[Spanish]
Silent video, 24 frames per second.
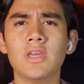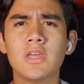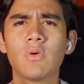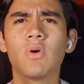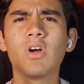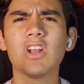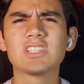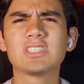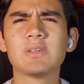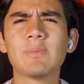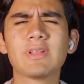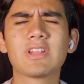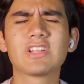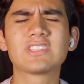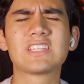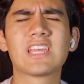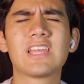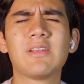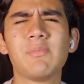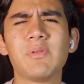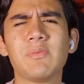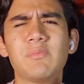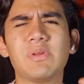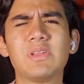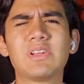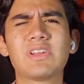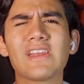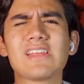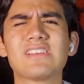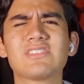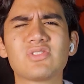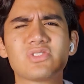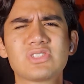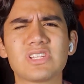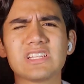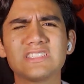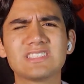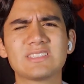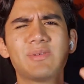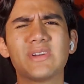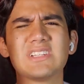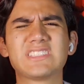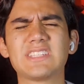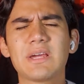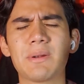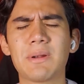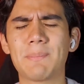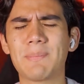Igual les invito a seguirme en mis redes sociales que van
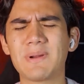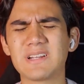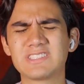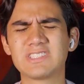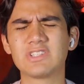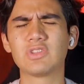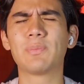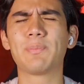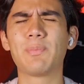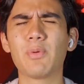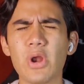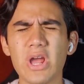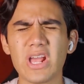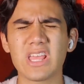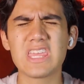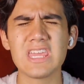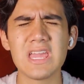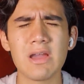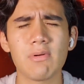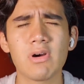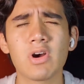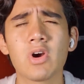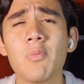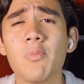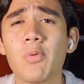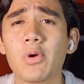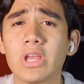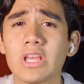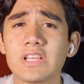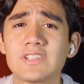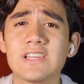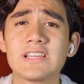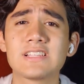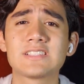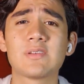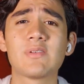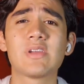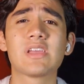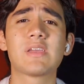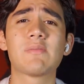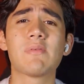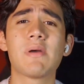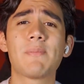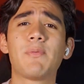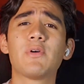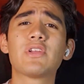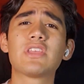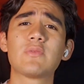a estar apareciendo por aquí abajo porque ya saben que
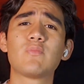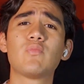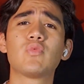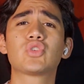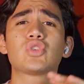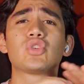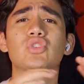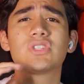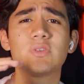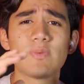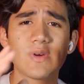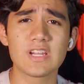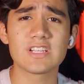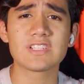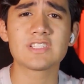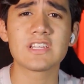me apoyan mucho si van a